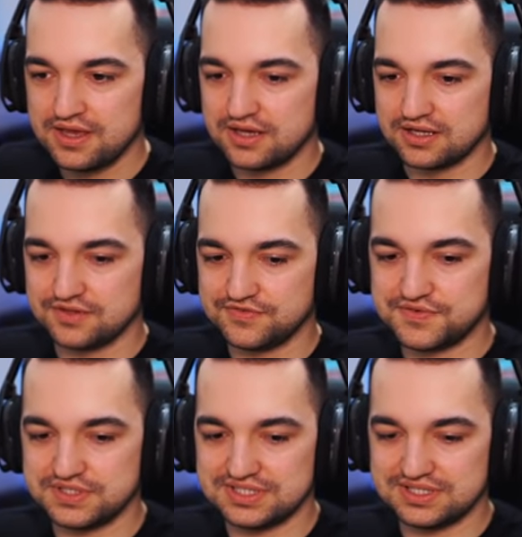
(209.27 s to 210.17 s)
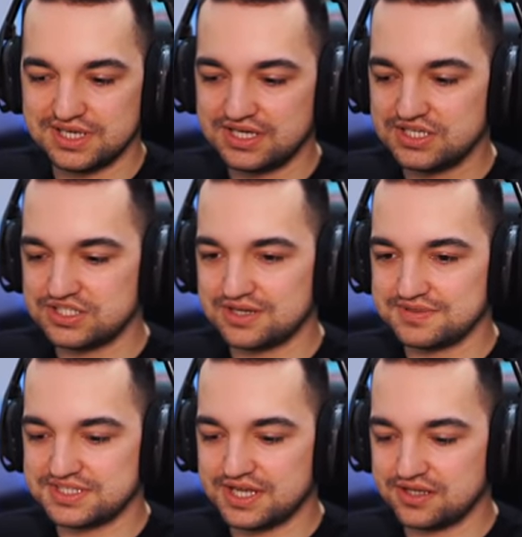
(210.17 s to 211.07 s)
w jakichś tam
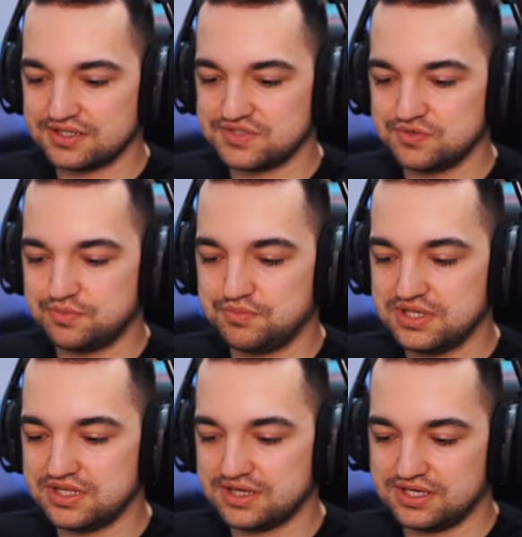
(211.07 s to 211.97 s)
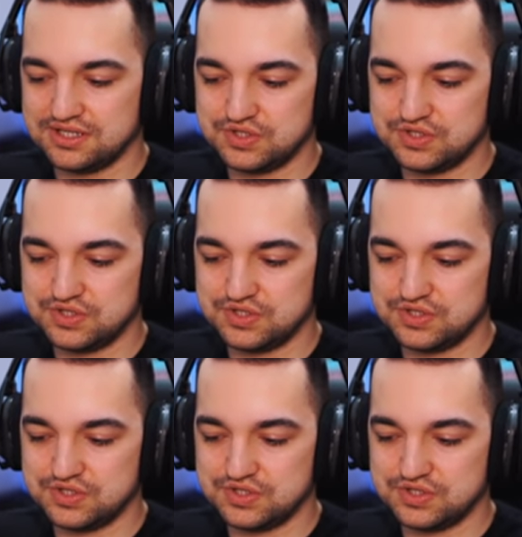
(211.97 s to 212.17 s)
starych submitach kiedyś